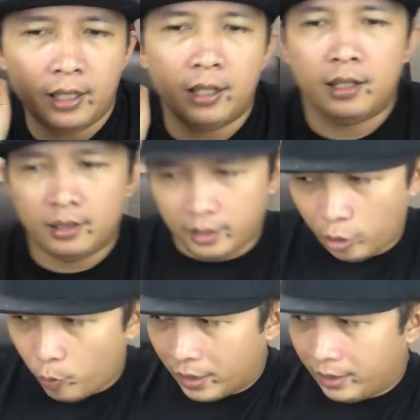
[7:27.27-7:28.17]
Uh,
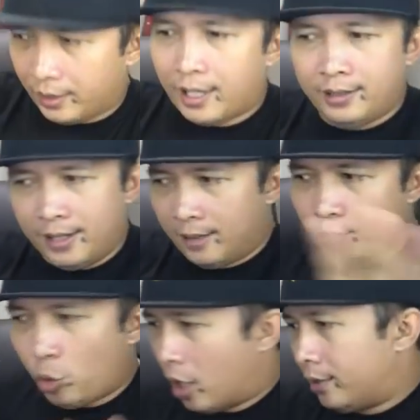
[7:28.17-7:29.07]
kehidupan kita
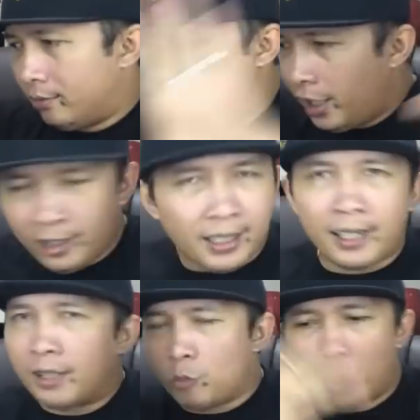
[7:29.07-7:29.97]
yang bukan di
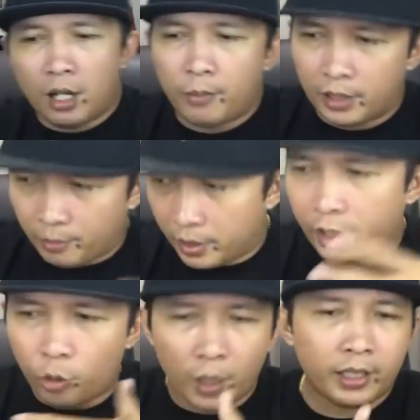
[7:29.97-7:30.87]
internet, bukan apa tapi
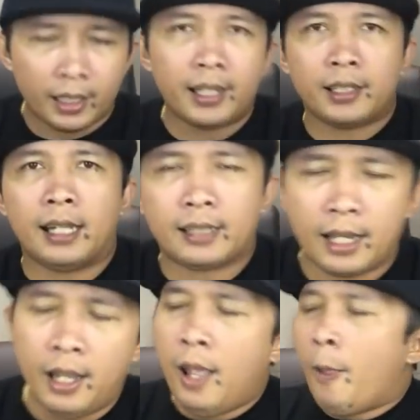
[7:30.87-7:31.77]
kehidupan kita yang nyata.